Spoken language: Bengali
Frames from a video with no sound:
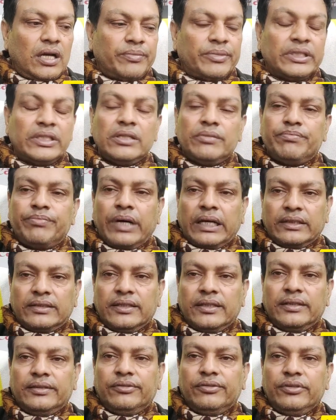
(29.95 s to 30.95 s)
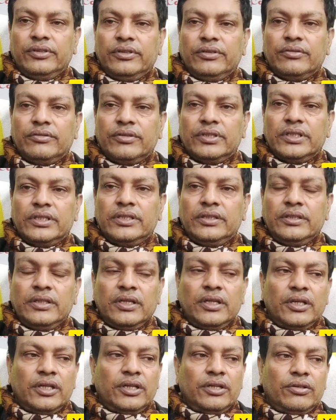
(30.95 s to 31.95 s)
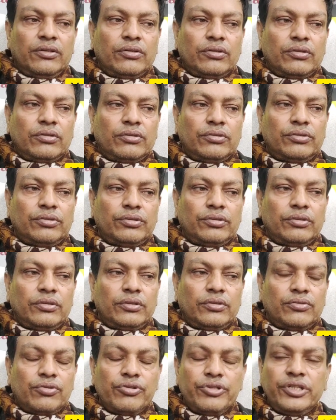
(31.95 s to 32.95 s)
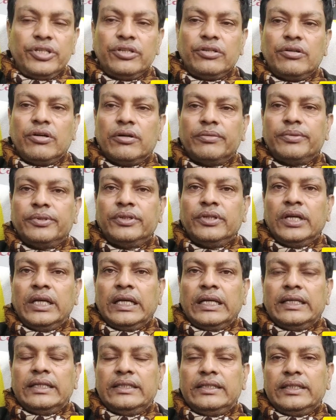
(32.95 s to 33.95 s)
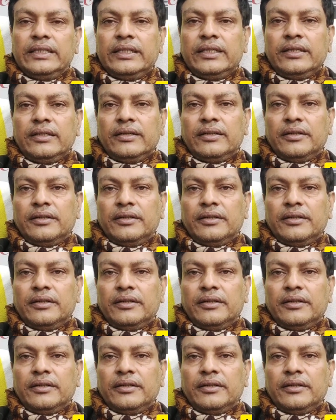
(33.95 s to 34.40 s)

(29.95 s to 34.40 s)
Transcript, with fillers: আমাদের পার্টনার তৈরি করেছি তো খুশির খবর যে